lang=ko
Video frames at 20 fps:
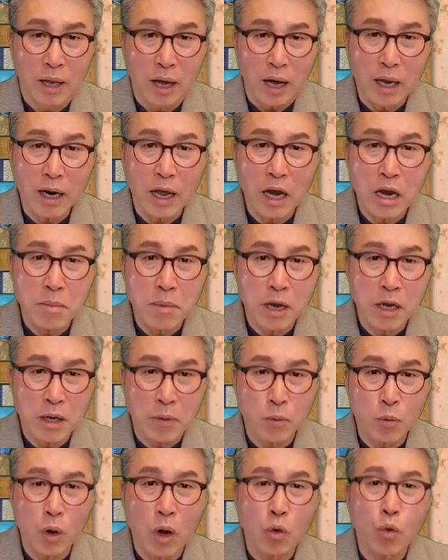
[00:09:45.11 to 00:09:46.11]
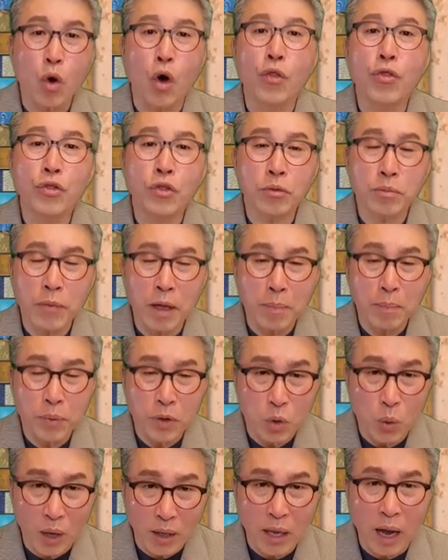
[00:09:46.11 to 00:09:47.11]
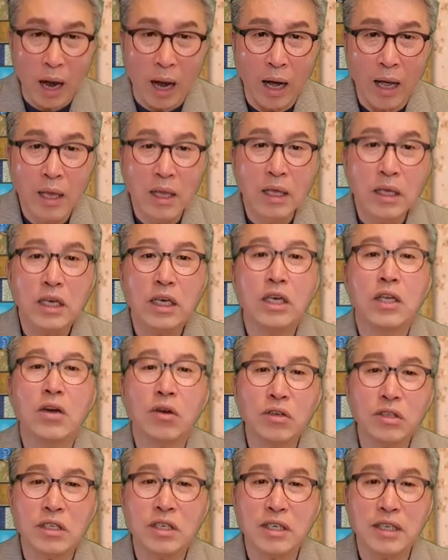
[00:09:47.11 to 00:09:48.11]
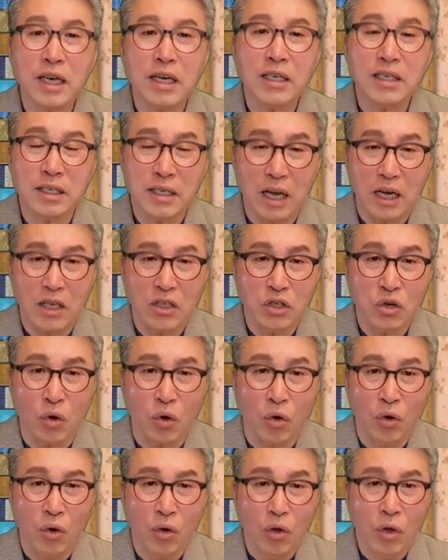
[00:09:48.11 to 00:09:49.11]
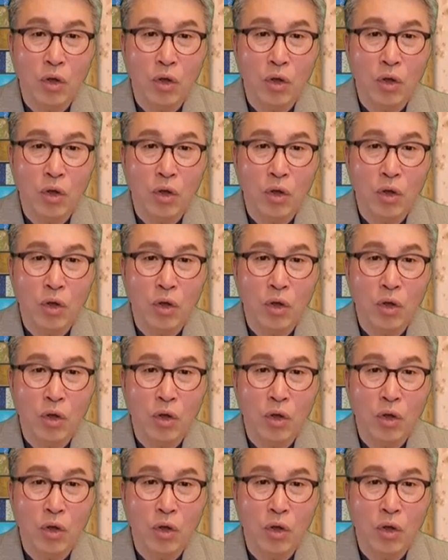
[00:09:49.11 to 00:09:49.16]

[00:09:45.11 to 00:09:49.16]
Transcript: 하나님의 힘과 권능만 필요하다. 이런 식의 신앙이죠.